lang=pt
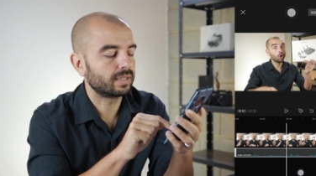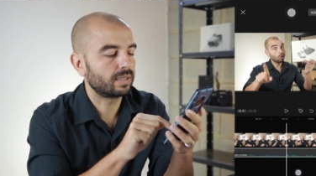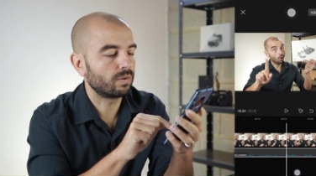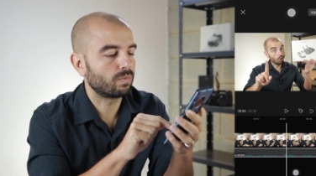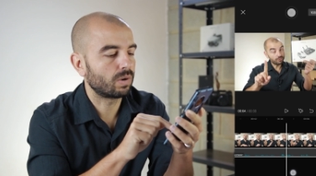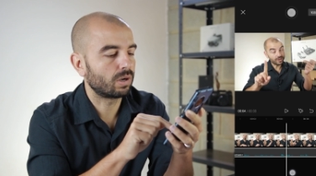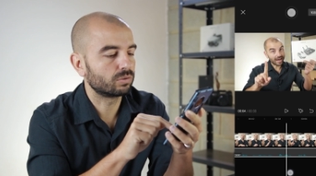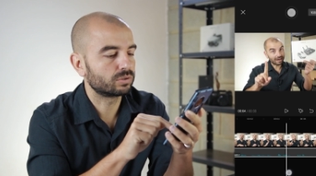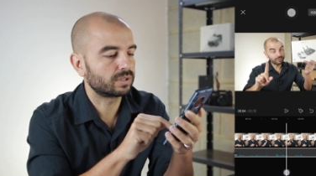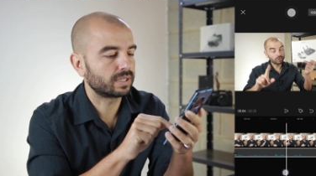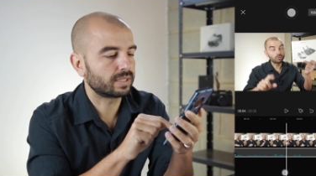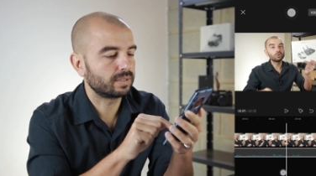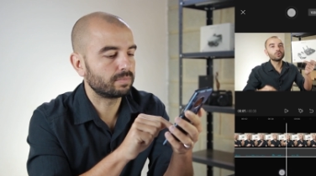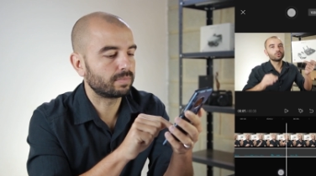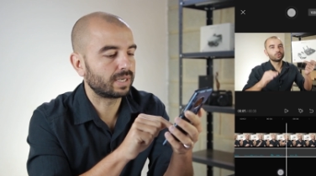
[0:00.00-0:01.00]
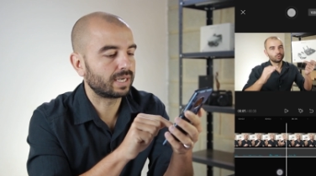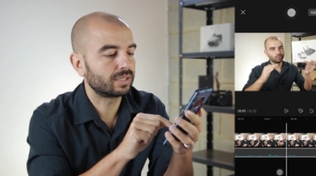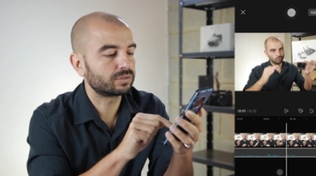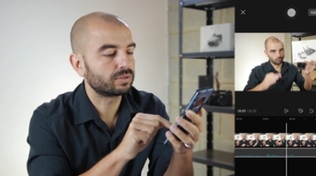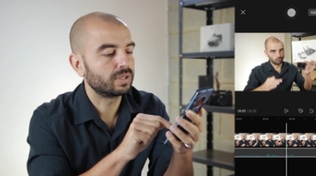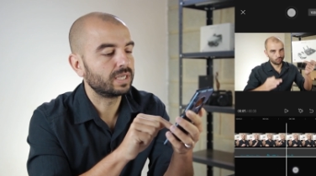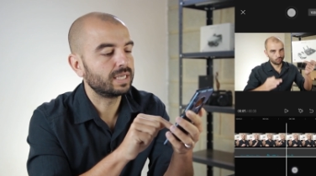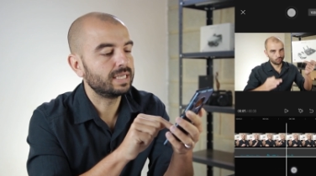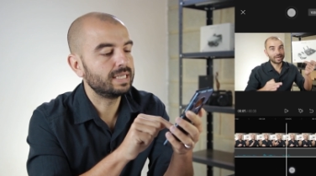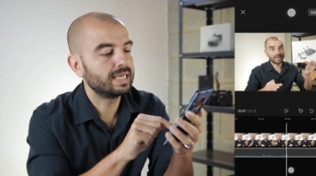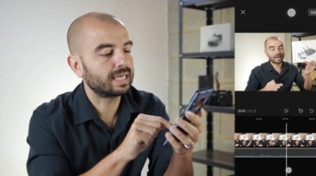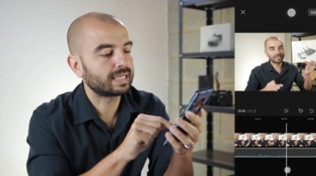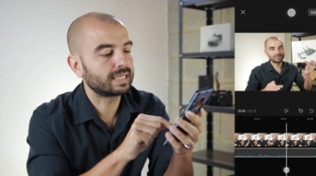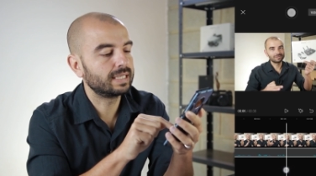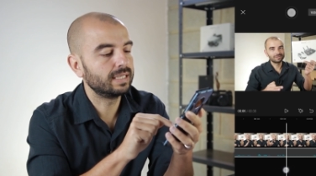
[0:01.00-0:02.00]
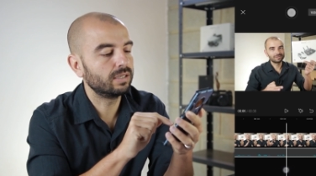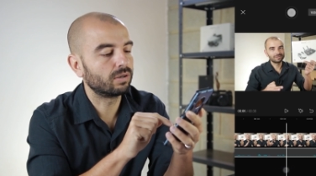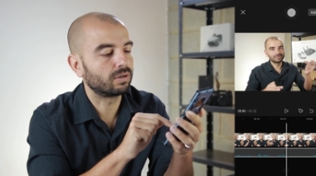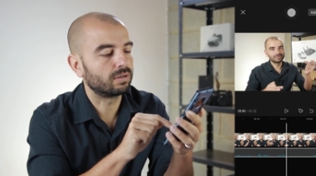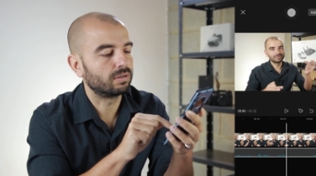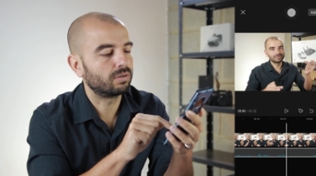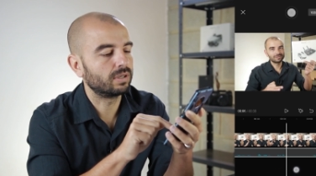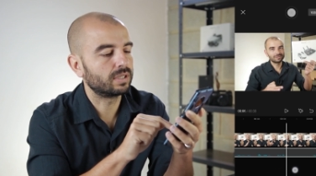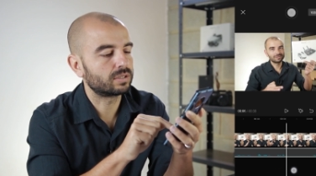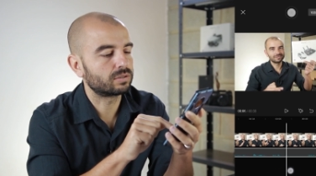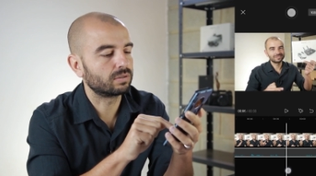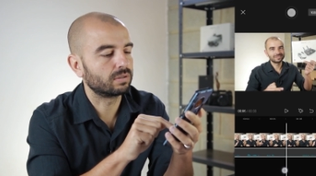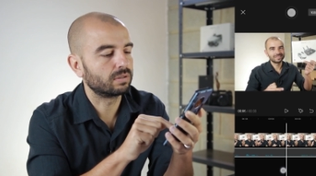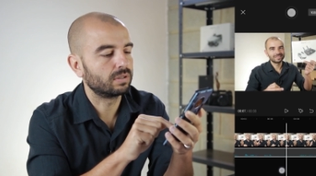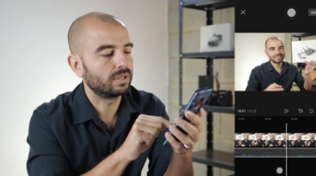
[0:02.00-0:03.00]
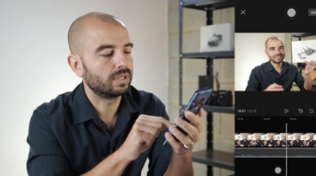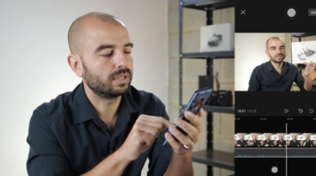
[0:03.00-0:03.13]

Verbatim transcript: tem um áudio daqui embaixo e aqui, ó, olha só,